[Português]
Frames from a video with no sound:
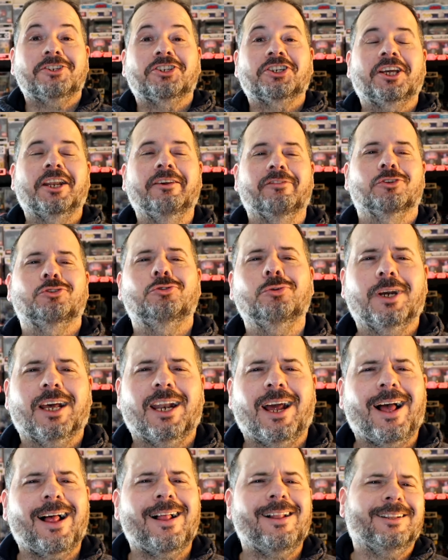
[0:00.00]
Inscrevam-se no
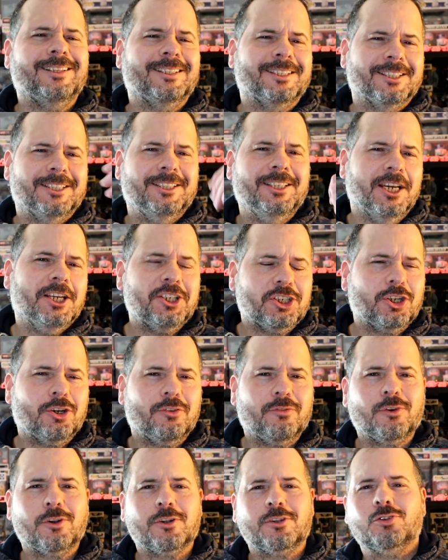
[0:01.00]
canal, deixem
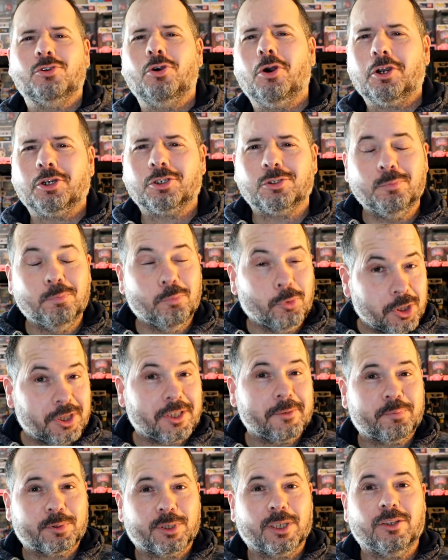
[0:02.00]
o vosso gosto,
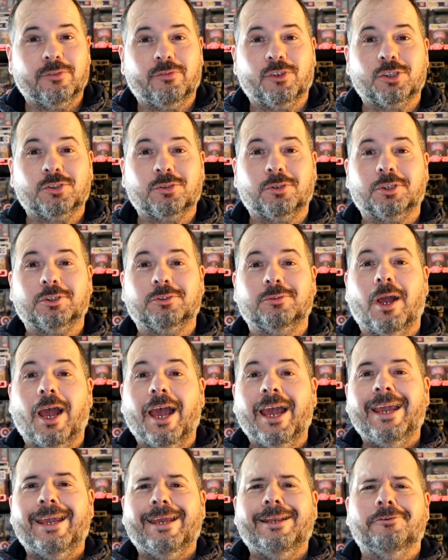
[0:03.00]
muito importante o vosso gosto.
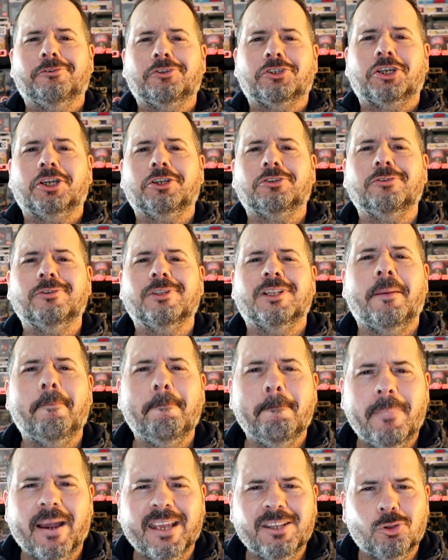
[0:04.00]
E não se esqueçam
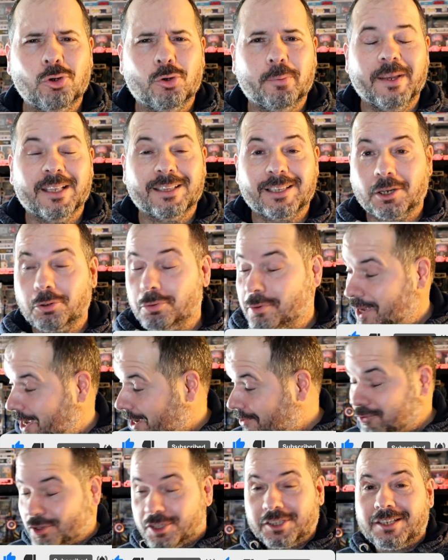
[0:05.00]
também do comentário o que
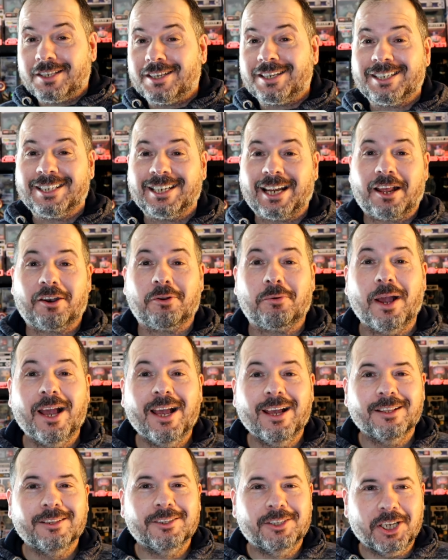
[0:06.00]
é que vocês acharam
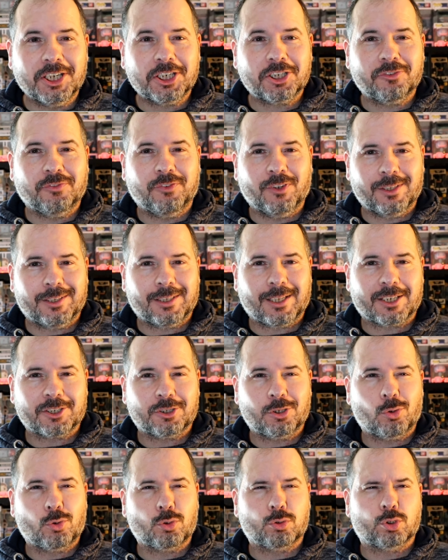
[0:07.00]
deste
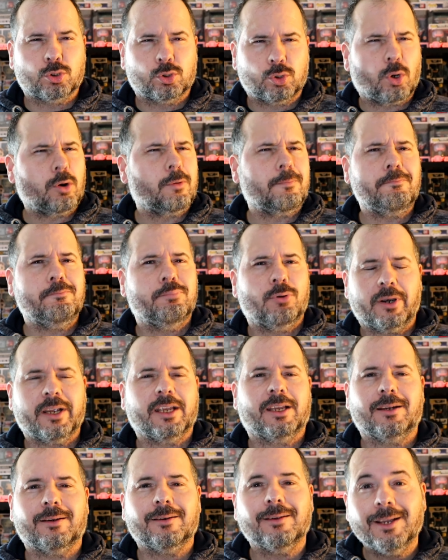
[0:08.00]
fantástico
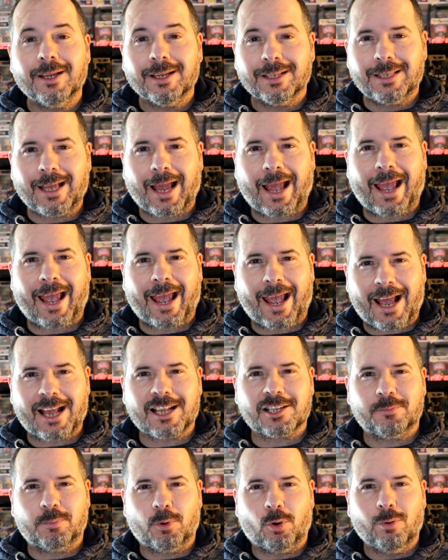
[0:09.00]
Stormbreaker da
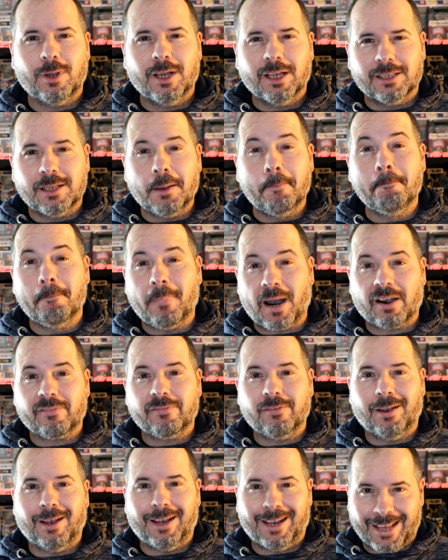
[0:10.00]
Hasbro, da
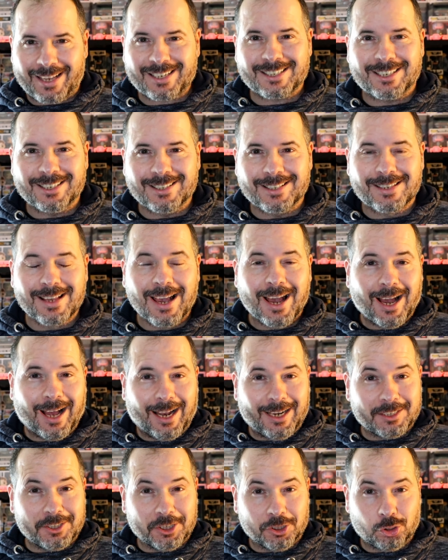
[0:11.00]
Marvel Legends.
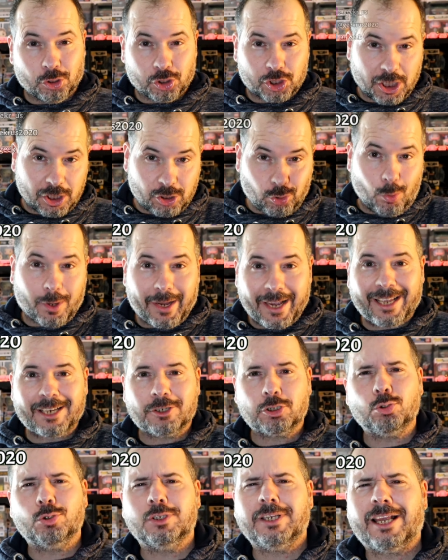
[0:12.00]
Além disso, não se esqueçam
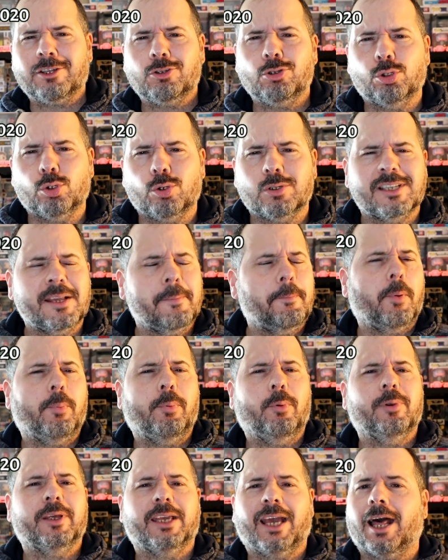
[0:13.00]
redes sociais onde estou sempre a
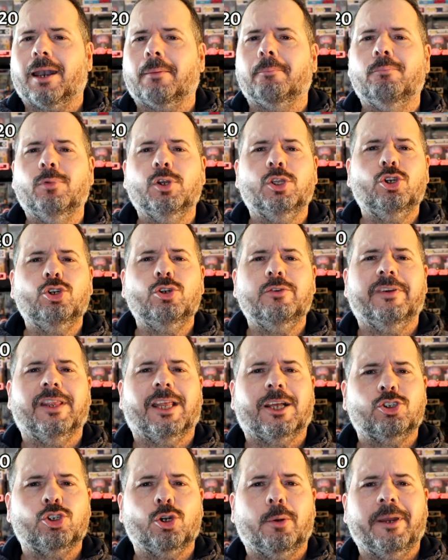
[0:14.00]
publicar muitas
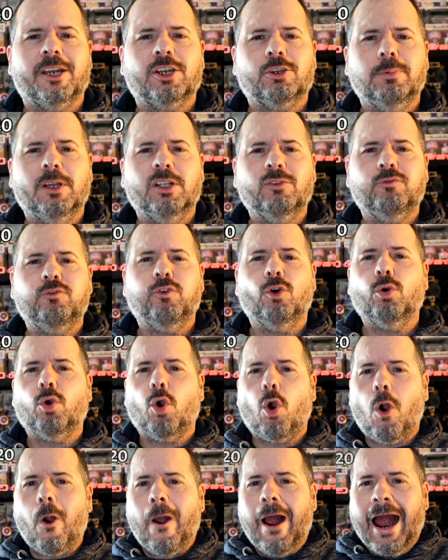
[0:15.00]
novidades sobre este momento
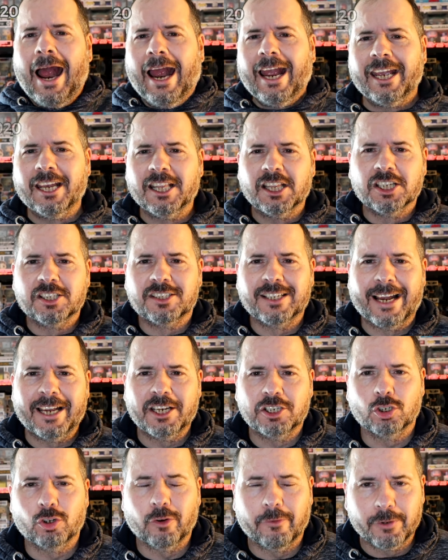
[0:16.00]
Funko e
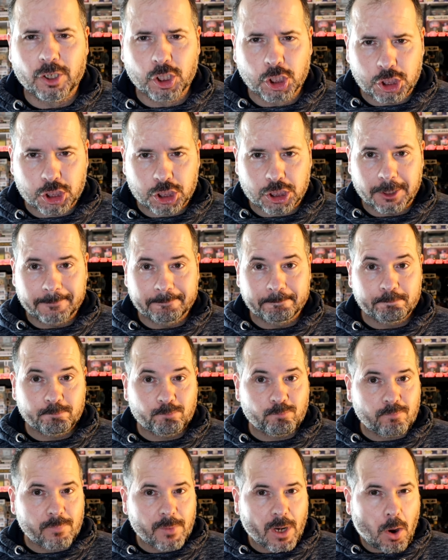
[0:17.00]
desejo-vos
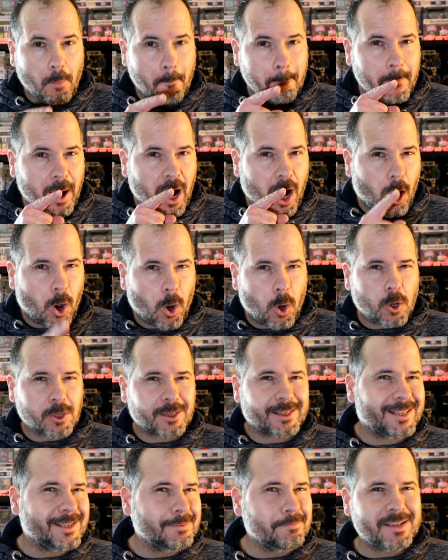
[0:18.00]
uma
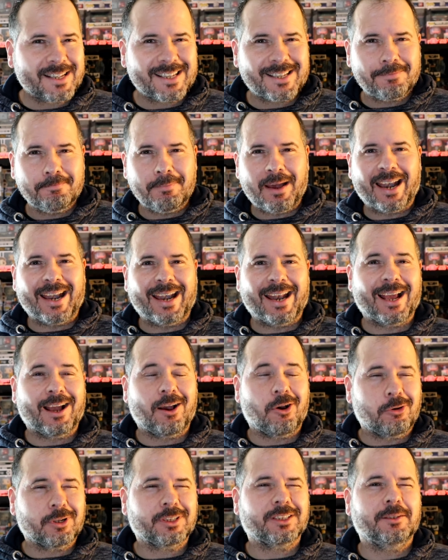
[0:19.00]
ótima semana,
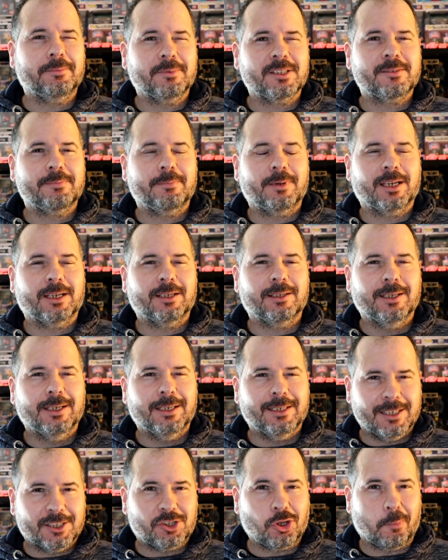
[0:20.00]
ótima semana
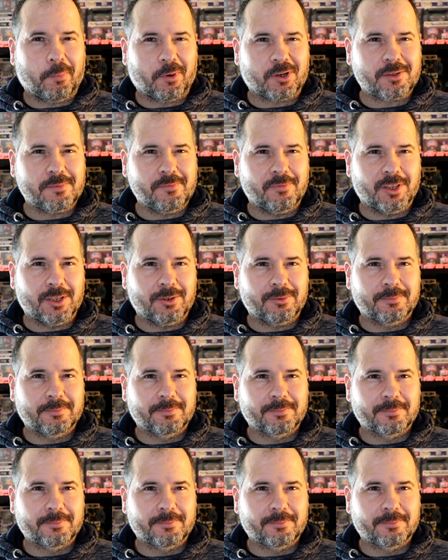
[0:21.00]
e até ao próximo vídeo.